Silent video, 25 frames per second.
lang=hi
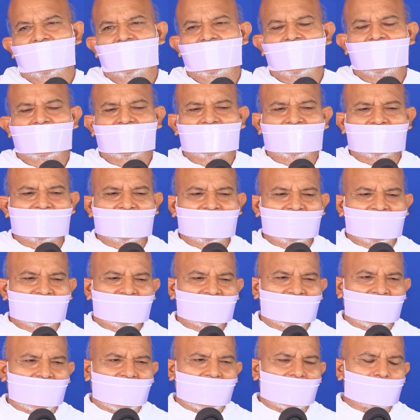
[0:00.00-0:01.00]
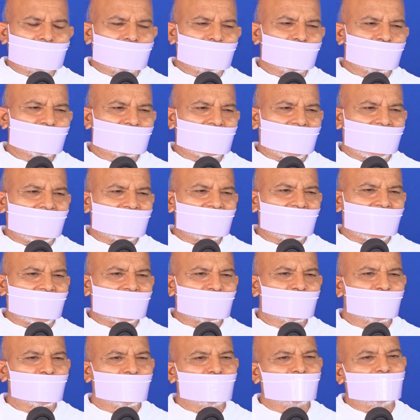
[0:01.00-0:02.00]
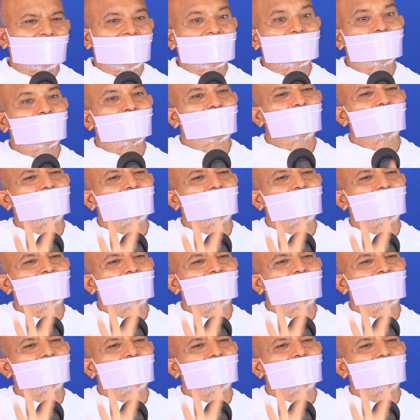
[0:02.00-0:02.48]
एक ने लाभ उठाया तो मालो